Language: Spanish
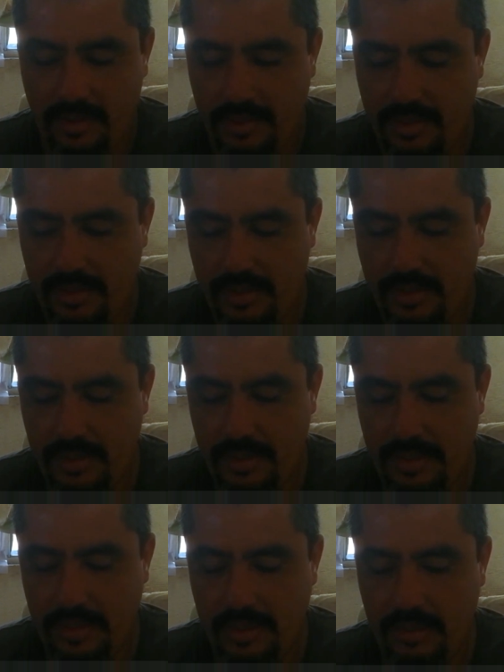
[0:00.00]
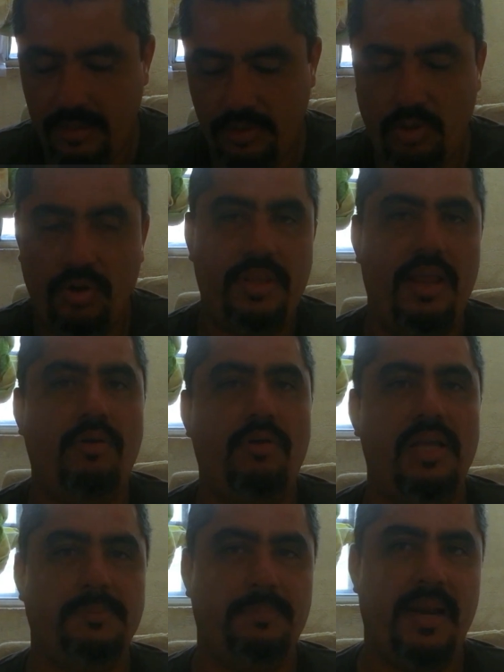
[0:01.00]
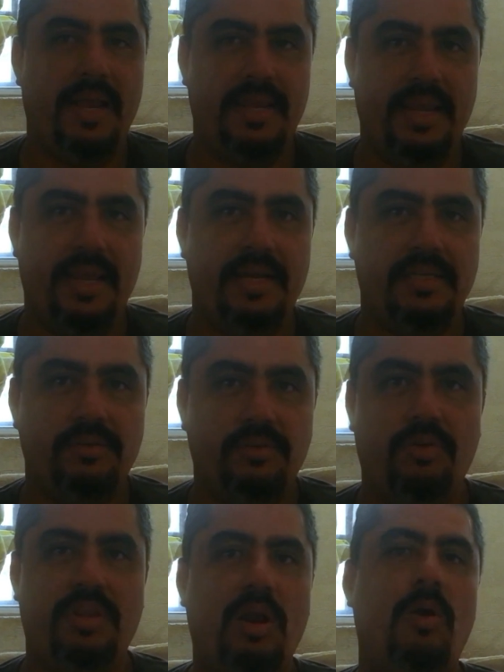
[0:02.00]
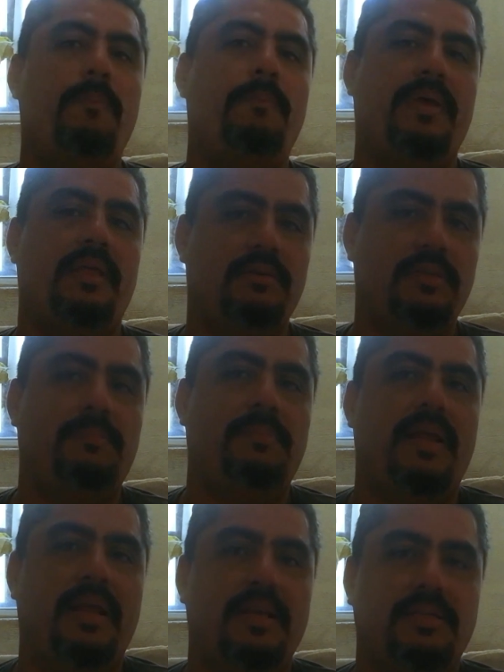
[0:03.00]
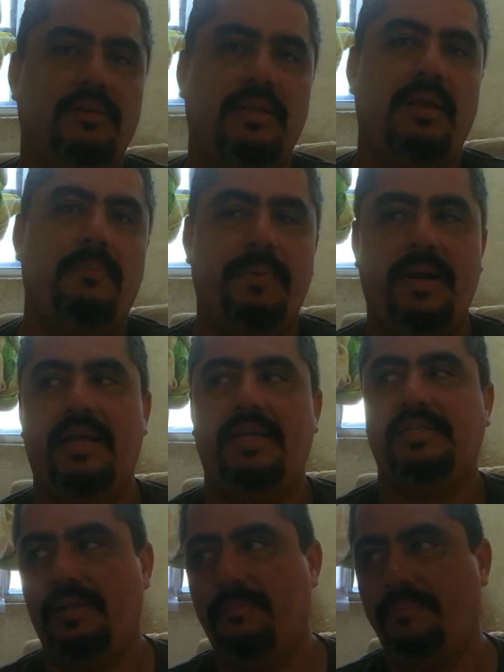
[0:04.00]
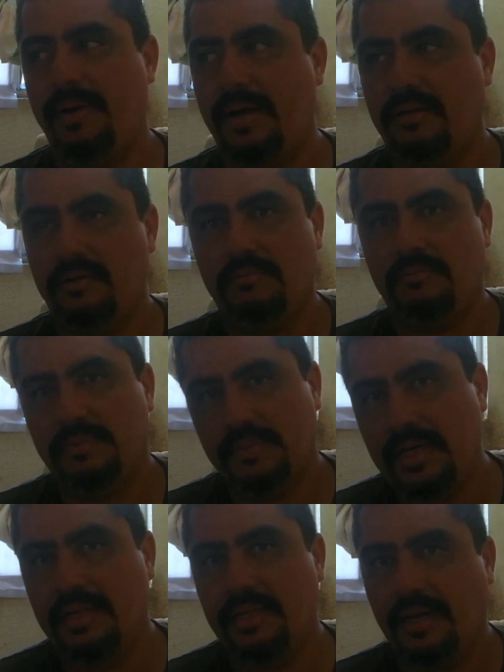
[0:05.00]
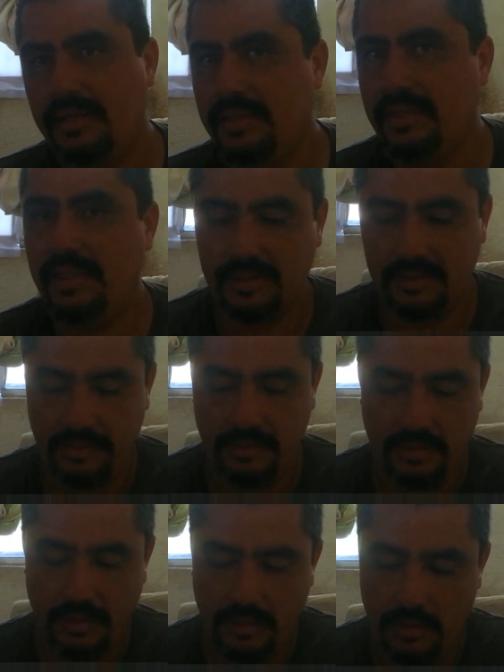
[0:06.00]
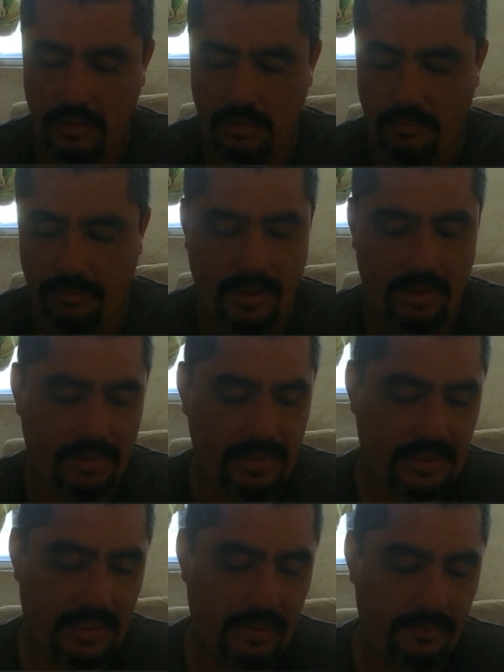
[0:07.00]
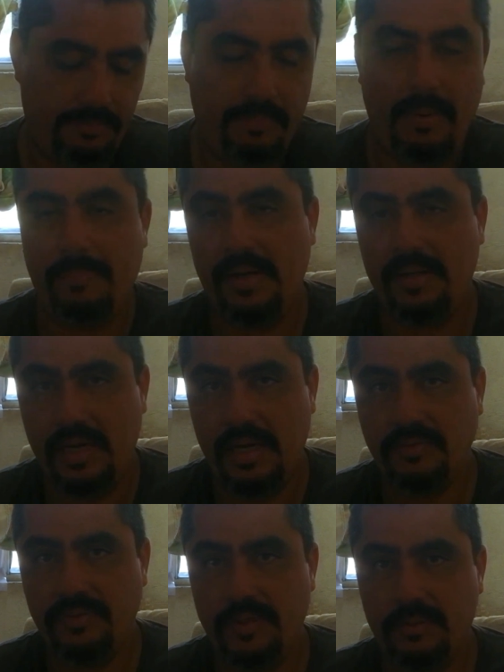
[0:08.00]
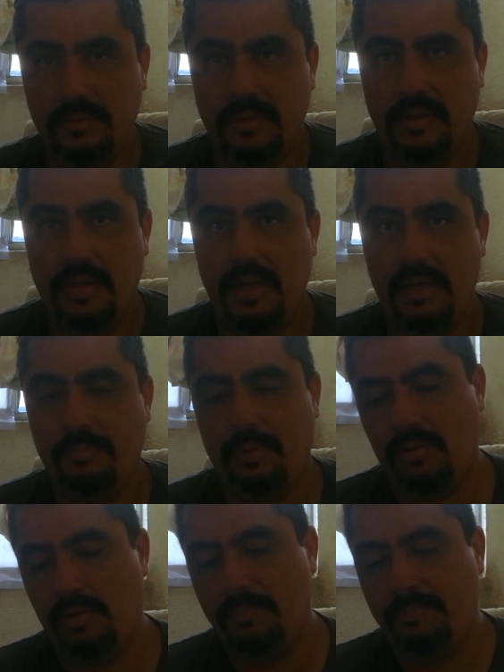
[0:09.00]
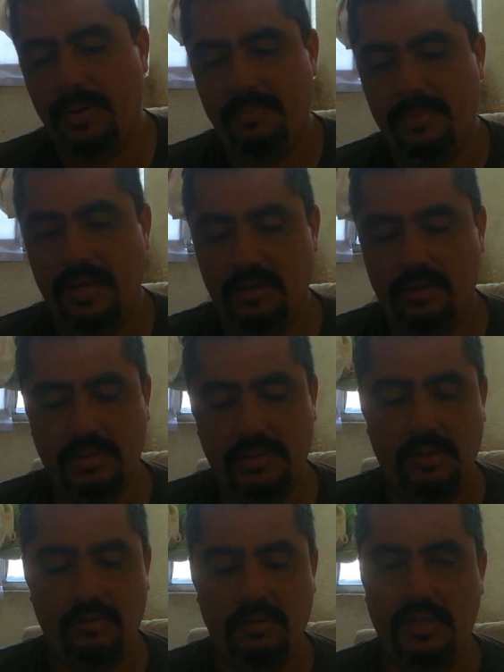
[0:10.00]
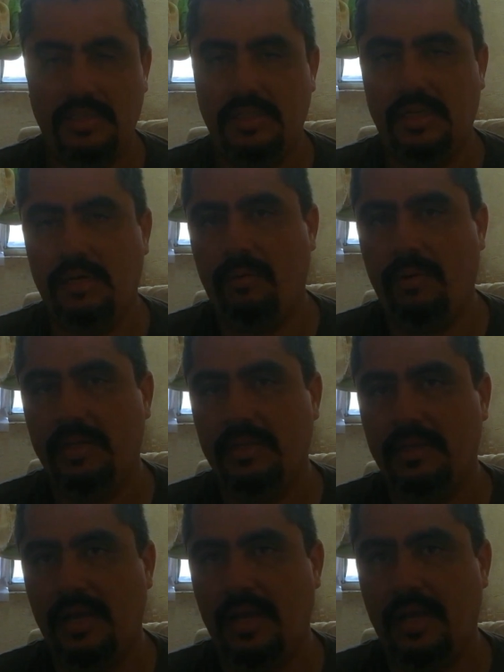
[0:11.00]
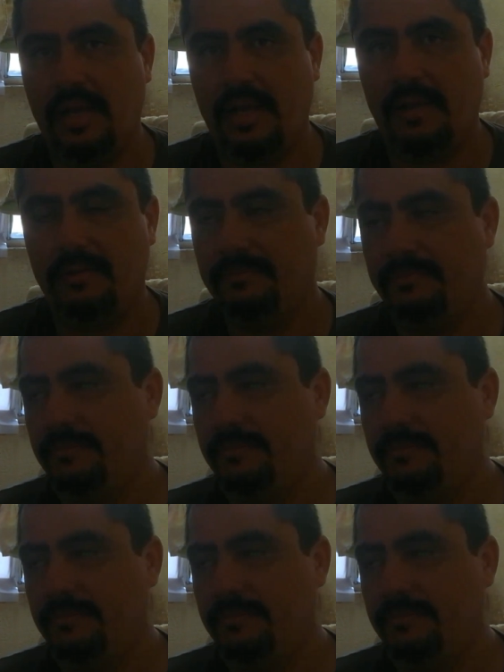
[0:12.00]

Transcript: y yo no tengo las playeras o no tengo pedidos de playeras ahorita para estampar cierta cantidad, puedo hacer papel transfer y puedo imprimir, no sé, unas 50,